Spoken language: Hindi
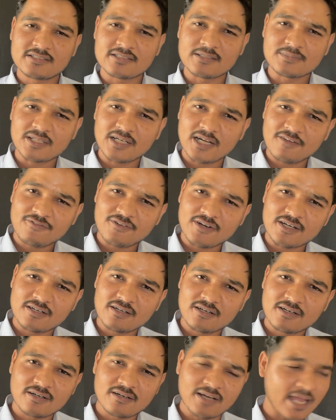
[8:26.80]
समथिंग
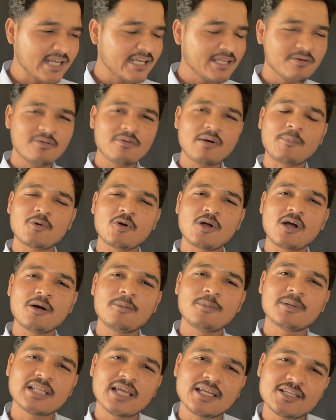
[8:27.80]
डिफरेंट नाइन ए आपको
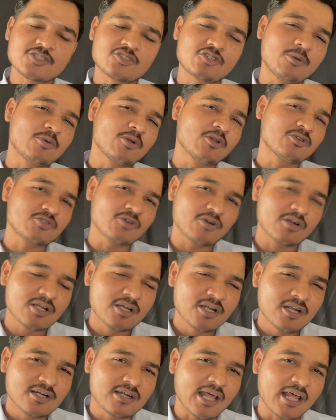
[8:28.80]
कहाँ पता है कि स्टॉप लॉस और
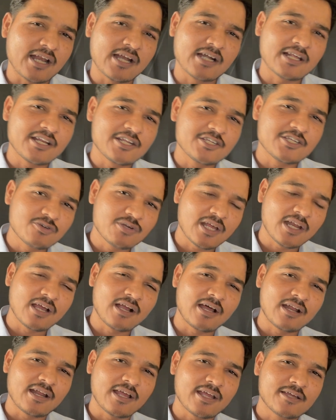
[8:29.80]
टारगेट का रेशियो क्या
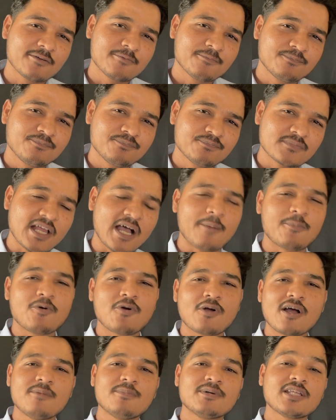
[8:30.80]
लगाना है
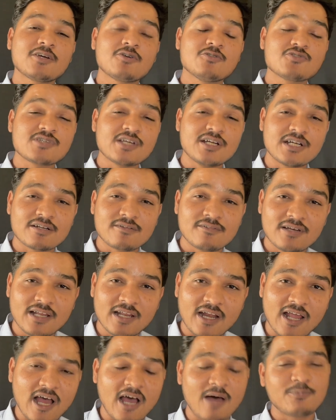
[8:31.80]
आपको कहाँ पता है कौन सा इंटरवल
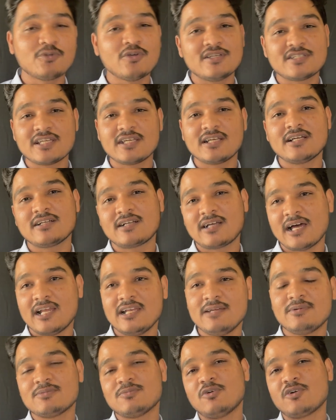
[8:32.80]
लेना आप तो ऐसे ही
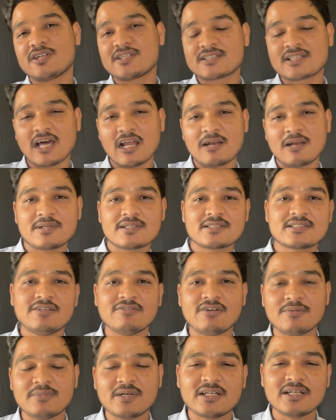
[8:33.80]
खाली बोल रहे स्काल पर इसलिए
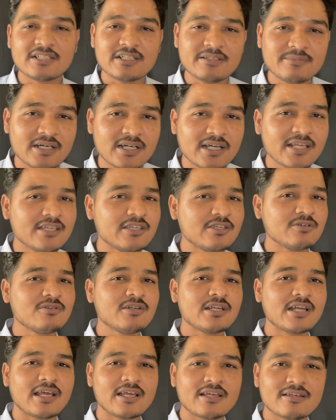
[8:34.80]
वन मिनट थ्री मिनट लेंगे
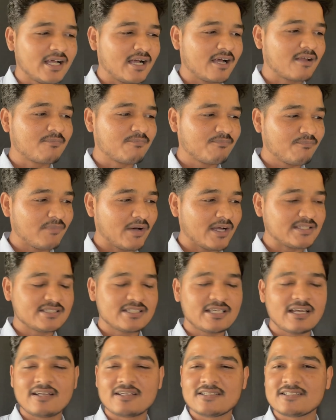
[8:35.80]
क्यों लेना है अगर
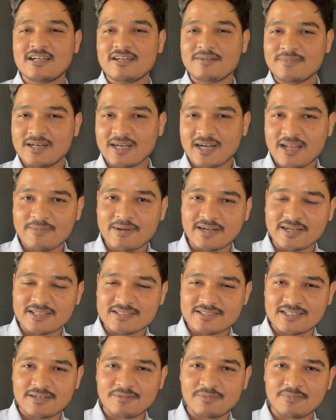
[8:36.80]
अच्छा रिजल्ट मिल रहा है
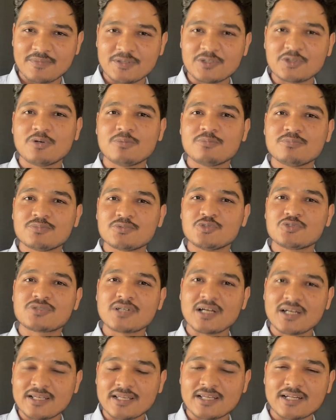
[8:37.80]
टेस्टेड में भी तो हम
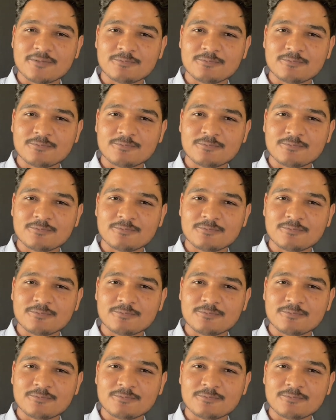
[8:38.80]
दूसरा लेंगे